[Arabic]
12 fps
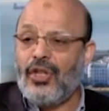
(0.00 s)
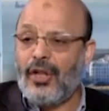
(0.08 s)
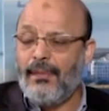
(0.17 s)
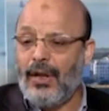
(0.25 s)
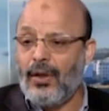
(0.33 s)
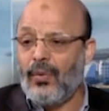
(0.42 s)

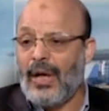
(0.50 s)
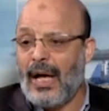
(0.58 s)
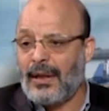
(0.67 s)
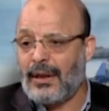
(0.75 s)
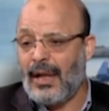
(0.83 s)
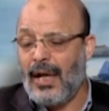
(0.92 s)
كبير
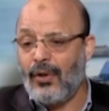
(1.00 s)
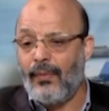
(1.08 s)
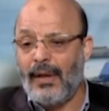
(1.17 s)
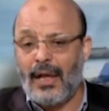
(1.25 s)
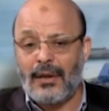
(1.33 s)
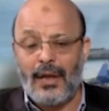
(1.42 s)
والأطلال وما
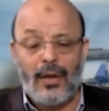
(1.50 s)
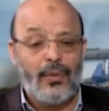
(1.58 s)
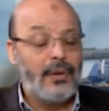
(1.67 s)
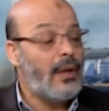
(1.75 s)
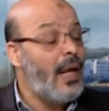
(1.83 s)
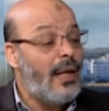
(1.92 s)

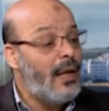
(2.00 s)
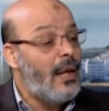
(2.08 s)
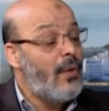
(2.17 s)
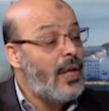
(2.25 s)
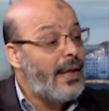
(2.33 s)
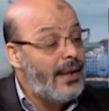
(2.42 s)
الأطلال لا لا لا
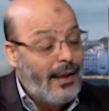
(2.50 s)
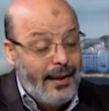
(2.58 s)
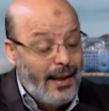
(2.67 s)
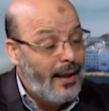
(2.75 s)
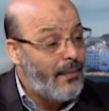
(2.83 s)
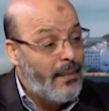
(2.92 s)
ولكن
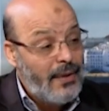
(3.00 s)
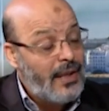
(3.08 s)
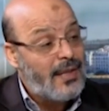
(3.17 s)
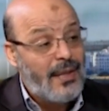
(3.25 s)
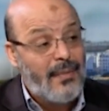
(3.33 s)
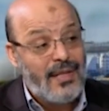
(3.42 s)
احنا ما
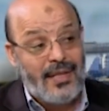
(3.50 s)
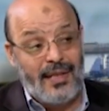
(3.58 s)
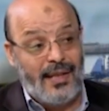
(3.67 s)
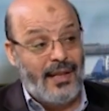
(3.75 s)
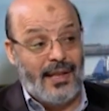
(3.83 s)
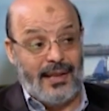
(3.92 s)
بنيناش المسجد
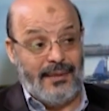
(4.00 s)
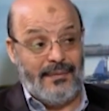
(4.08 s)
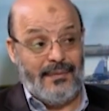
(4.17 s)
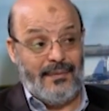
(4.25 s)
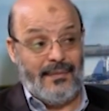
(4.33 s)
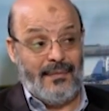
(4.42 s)
لينا
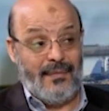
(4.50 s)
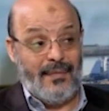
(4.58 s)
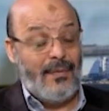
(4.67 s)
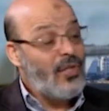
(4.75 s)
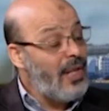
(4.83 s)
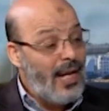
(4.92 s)

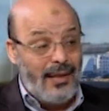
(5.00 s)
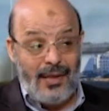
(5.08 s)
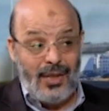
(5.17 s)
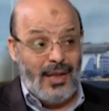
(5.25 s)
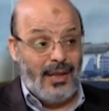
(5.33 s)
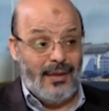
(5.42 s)
مش لهذا
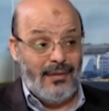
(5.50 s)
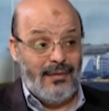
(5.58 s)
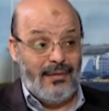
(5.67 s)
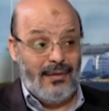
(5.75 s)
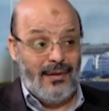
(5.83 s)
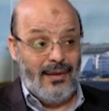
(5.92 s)
الجيل
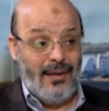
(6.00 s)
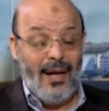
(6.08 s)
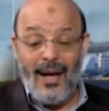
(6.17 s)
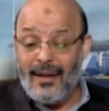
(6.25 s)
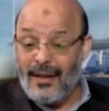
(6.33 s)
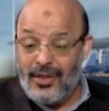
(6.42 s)

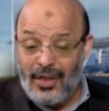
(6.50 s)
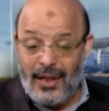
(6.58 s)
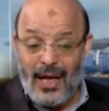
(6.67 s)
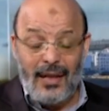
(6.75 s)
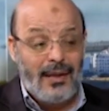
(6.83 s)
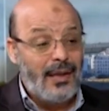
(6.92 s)
الجيل
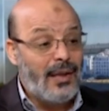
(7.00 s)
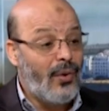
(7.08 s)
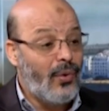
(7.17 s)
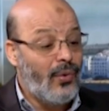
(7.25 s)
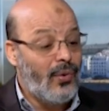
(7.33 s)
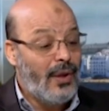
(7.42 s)
يؤدي
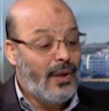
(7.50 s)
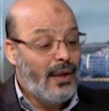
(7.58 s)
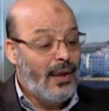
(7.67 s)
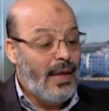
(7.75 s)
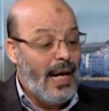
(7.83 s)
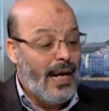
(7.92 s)
دوره
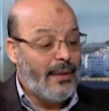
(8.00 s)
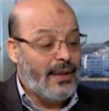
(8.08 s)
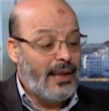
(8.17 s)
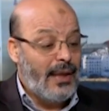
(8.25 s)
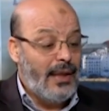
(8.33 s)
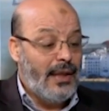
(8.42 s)
الان
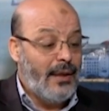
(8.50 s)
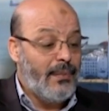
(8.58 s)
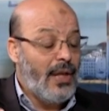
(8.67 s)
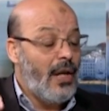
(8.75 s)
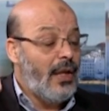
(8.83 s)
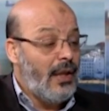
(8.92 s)
مثلا اللي
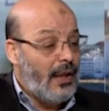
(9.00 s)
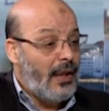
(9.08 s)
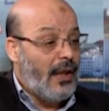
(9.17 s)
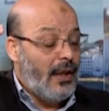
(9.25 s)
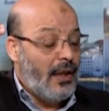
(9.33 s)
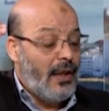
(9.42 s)
بنا اللي
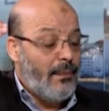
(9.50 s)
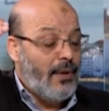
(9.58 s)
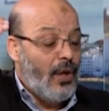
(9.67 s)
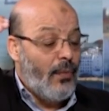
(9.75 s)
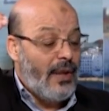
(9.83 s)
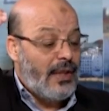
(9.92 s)
كي
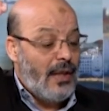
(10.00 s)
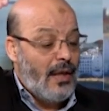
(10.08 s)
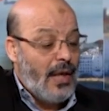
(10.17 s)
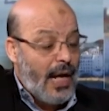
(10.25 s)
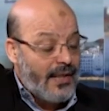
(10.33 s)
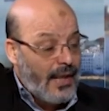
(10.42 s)
بناو مثلا
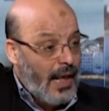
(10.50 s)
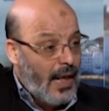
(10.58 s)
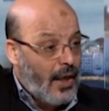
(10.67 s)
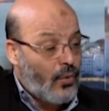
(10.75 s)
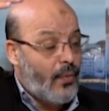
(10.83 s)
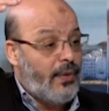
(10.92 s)

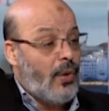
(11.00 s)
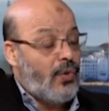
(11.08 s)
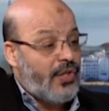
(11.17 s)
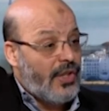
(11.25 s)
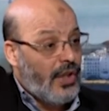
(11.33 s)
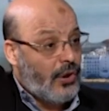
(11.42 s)
الازهار وبناو
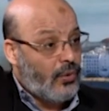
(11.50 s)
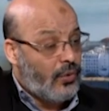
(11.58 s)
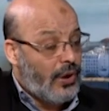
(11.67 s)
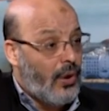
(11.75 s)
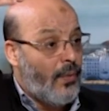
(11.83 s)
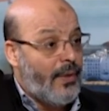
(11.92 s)

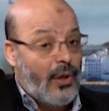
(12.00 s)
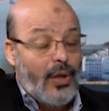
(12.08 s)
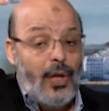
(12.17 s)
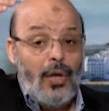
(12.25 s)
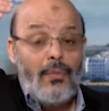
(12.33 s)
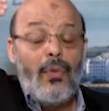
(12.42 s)
الزيتونه وبناو
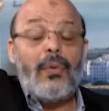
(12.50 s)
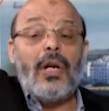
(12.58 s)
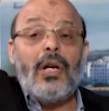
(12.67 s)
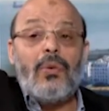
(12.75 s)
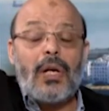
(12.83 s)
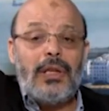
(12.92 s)
ممكن
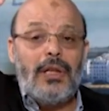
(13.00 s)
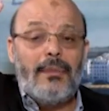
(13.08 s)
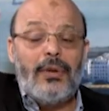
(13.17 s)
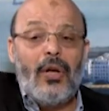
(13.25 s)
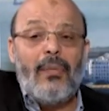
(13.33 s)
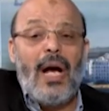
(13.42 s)
الوقت اللي
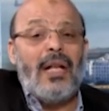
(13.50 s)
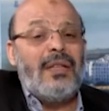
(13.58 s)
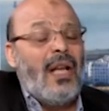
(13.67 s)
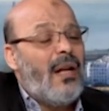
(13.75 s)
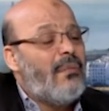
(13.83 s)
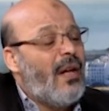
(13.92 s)
بناو ما,
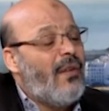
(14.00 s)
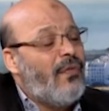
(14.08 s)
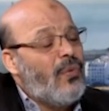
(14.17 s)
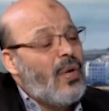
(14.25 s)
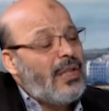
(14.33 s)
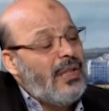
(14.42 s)
أدى ما في
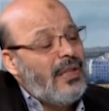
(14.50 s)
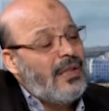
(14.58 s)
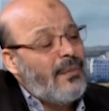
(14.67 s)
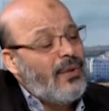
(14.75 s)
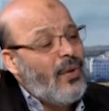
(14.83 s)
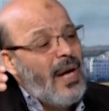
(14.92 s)
الوقت اللي
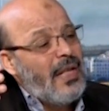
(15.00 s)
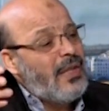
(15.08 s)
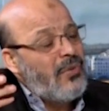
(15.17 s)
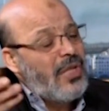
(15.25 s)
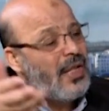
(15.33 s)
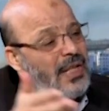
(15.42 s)
تبناو ما
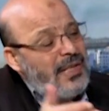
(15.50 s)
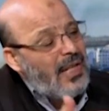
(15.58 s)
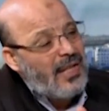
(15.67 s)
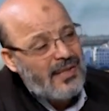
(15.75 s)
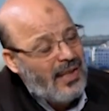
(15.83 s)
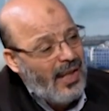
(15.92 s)
اداوش
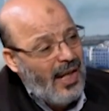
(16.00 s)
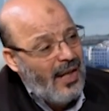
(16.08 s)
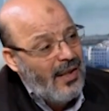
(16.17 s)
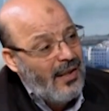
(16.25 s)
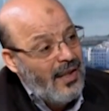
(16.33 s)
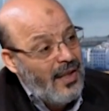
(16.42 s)
الرساله الصحيحه
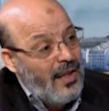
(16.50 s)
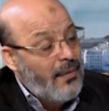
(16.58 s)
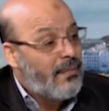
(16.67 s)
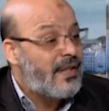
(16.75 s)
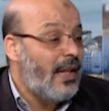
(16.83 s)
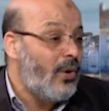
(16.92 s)
نعم
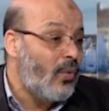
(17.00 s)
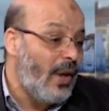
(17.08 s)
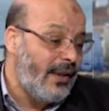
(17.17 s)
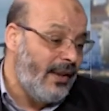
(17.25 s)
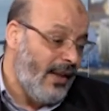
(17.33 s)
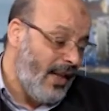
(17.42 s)
بصح لو
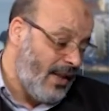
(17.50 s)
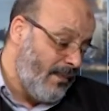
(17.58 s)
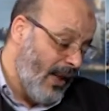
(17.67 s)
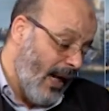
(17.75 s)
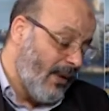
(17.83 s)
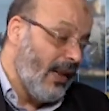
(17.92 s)
كان تحس
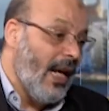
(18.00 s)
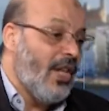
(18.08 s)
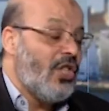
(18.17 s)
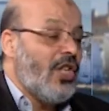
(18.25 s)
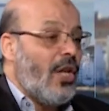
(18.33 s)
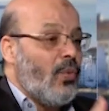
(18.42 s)
بعبر
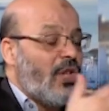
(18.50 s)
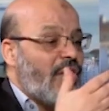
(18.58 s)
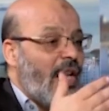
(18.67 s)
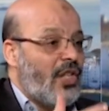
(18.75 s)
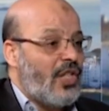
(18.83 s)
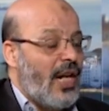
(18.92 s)
الاجيال واش
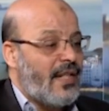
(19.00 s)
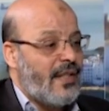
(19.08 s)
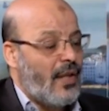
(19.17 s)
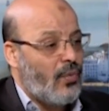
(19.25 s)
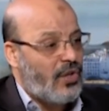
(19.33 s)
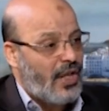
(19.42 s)
خرج
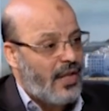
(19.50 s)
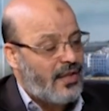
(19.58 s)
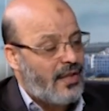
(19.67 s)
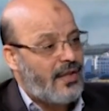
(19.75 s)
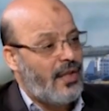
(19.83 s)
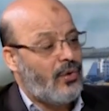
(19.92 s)
الازهر واش خرج
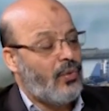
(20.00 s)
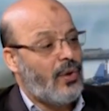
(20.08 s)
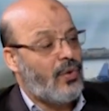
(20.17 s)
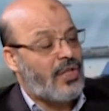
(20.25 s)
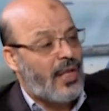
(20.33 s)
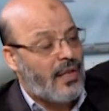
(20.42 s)
الزيتونه
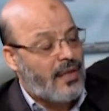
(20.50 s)
واش خرج